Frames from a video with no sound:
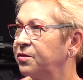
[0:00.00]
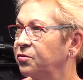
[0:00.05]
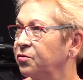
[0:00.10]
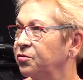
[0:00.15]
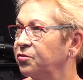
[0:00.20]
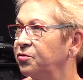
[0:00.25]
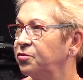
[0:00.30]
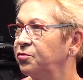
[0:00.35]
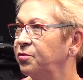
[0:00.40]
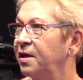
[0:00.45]

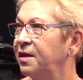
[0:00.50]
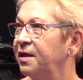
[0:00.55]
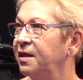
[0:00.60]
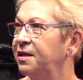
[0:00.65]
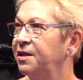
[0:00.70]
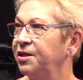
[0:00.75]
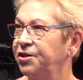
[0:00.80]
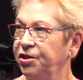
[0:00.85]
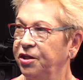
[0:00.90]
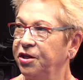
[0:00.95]
je suis allée
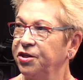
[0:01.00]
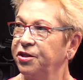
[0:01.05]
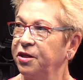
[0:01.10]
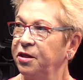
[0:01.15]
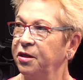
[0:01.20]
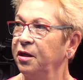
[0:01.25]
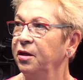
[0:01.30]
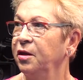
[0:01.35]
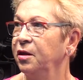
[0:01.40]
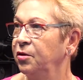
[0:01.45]
les
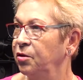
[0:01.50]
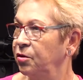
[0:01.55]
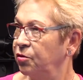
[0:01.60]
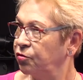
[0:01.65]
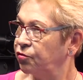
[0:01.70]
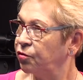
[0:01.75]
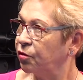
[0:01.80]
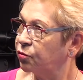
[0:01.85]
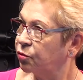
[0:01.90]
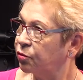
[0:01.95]
chercher
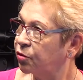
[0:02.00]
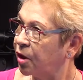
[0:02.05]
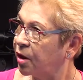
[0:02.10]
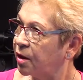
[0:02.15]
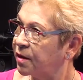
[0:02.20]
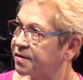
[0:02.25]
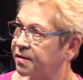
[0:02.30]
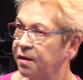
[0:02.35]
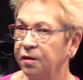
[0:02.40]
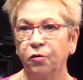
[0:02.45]
sur Google,
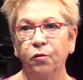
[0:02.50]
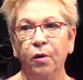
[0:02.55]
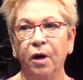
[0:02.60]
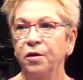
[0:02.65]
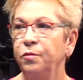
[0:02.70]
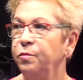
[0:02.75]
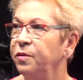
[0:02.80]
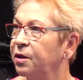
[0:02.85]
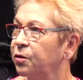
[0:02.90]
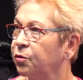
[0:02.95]
c'est quoi
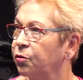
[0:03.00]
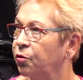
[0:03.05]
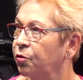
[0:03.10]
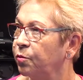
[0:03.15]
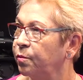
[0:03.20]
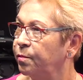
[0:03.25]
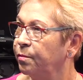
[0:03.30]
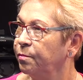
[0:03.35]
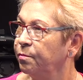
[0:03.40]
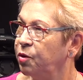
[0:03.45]
une
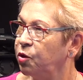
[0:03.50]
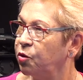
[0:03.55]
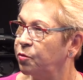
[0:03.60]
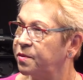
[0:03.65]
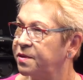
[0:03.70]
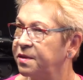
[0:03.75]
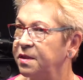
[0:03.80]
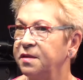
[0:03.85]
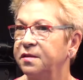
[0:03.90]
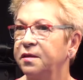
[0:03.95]

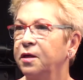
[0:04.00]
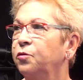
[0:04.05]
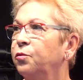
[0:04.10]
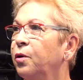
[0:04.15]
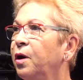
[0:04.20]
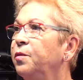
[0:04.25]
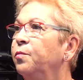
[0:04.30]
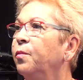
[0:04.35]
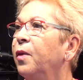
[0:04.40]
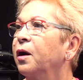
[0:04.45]
microbiopsie, c'est
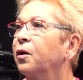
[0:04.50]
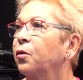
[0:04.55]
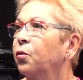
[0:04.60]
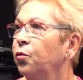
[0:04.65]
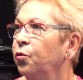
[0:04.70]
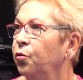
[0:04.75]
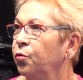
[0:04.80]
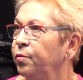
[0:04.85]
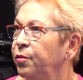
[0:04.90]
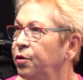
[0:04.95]
quoi une
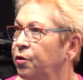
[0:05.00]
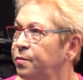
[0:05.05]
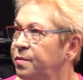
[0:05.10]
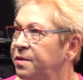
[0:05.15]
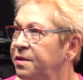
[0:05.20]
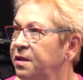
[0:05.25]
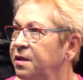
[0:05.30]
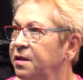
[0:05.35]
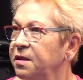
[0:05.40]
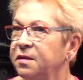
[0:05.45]

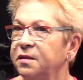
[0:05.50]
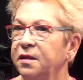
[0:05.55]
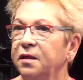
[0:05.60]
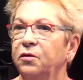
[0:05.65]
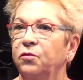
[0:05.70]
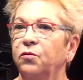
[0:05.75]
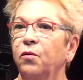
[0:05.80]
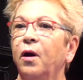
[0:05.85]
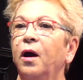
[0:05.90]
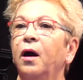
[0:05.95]
macrobiopsie, c'est
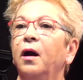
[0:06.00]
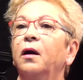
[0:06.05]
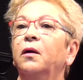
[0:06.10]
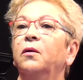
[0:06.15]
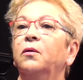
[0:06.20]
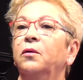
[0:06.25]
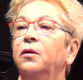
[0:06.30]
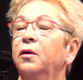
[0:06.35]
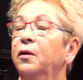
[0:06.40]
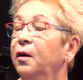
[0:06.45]
quoi
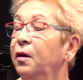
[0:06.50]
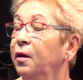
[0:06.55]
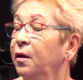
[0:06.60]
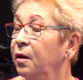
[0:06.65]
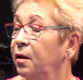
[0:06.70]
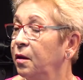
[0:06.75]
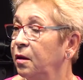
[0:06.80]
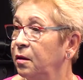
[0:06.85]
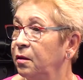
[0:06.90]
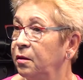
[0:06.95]
euh,
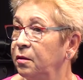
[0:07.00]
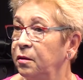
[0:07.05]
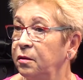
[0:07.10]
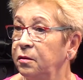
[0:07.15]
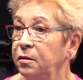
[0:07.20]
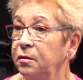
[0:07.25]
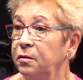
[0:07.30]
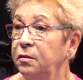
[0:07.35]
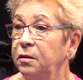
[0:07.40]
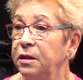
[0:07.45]

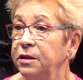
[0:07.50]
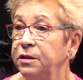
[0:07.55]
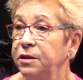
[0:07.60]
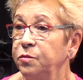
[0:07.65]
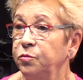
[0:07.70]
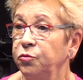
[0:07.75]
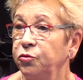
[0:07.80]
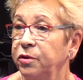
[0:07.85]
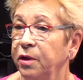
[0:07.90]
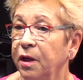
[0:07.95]
la
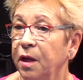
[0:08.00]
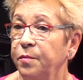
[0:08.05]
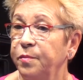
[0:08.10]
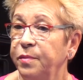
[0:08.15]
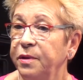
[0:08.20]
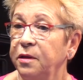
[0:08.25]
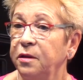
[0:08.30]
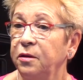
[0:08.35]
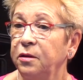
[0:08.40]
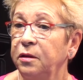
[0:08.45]

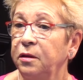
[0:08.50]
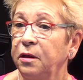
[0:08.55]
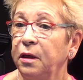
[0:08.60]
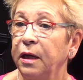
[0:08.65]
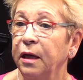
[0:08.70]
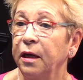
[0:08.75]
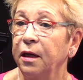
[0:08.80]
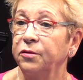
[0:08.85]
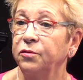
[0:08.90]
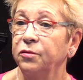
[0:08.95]
chimiothérapie,
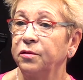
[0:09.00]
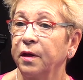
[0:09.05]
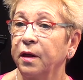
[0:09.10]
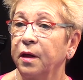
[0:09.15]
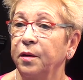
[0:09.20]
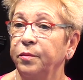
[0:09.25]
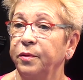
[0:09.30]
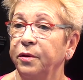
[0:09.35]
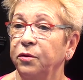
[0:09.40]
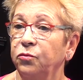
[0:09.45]
la
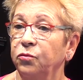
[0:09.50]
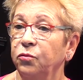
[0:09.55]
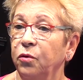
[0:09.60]
radiothérapie et tout.